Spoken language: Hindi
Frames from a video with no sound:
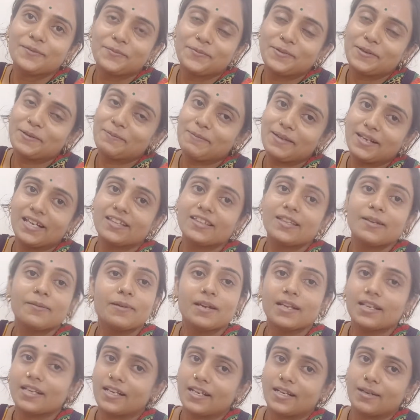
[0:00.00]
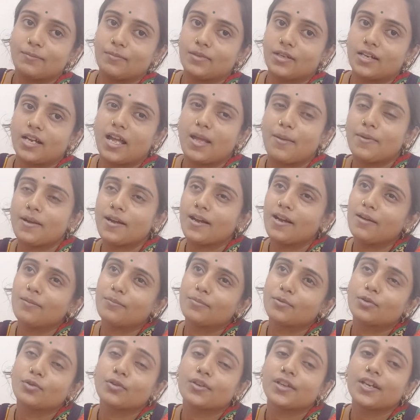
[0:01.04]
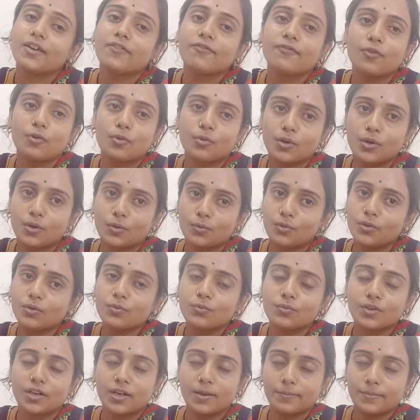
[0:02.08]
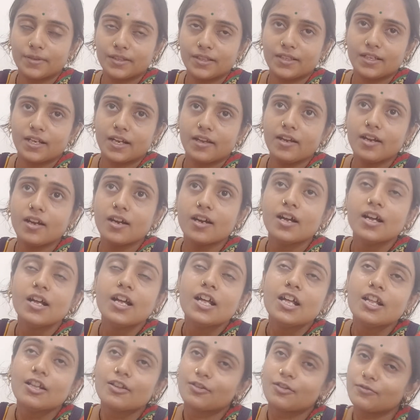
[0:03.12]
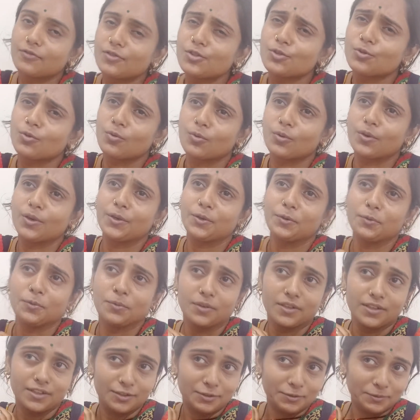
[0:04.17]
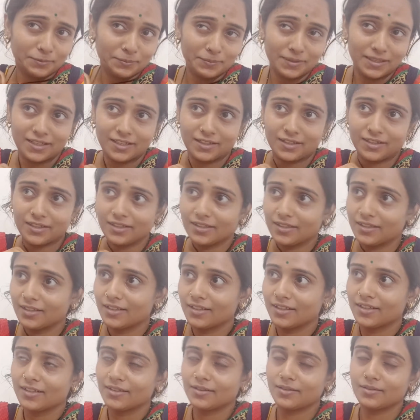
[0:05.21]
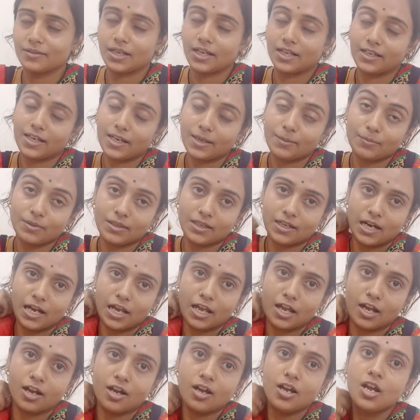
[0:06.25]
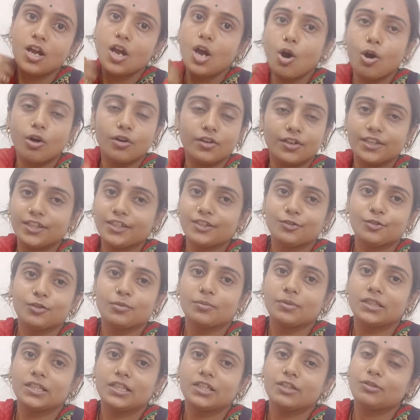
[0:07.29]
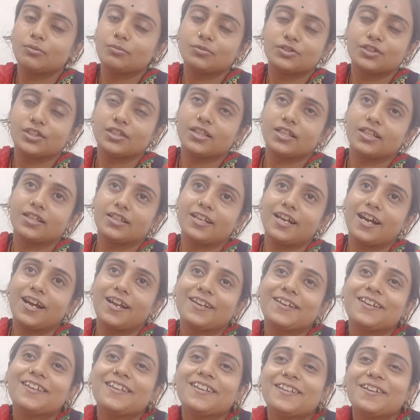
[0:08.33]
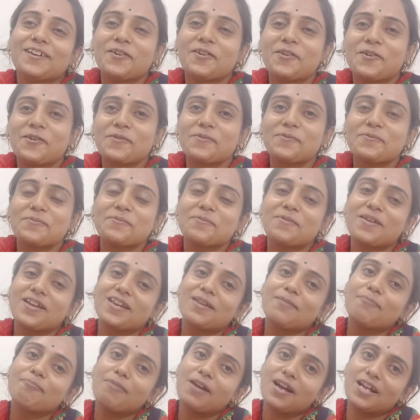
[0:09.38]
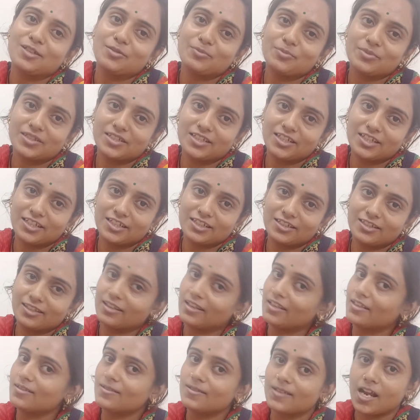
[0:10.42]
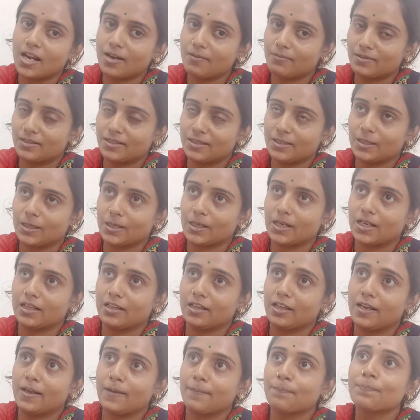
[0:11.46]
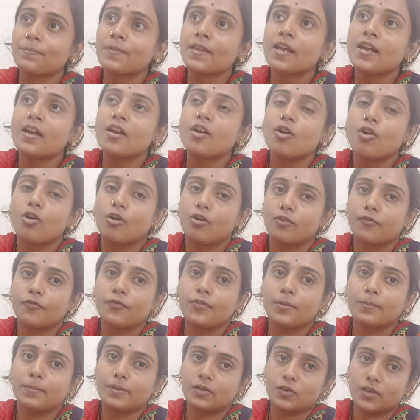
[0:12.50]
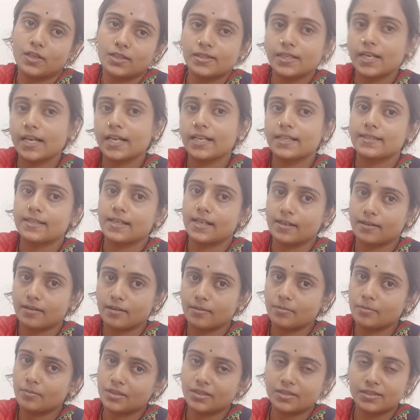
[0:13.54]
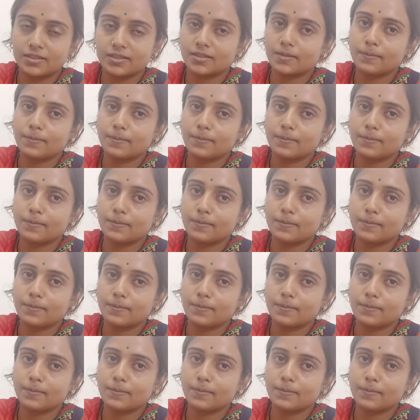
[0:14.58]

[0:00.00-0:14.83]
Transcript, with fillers: फिर मैंने तब अलार्म लगाया मैं कहा अब तो क्या फ़ोन करूँगी उनका भी नहीं आया तो वो सो गए होंगे तो मैंने अलार्म लगाया और नींदों में थी तो मुझे तो ध्यान नहीं और मैंने पाँच बजे की जगह चार बजे लगा दिया और फिर मैं थोड़ा साढ़े चार का भी मतलब जैसे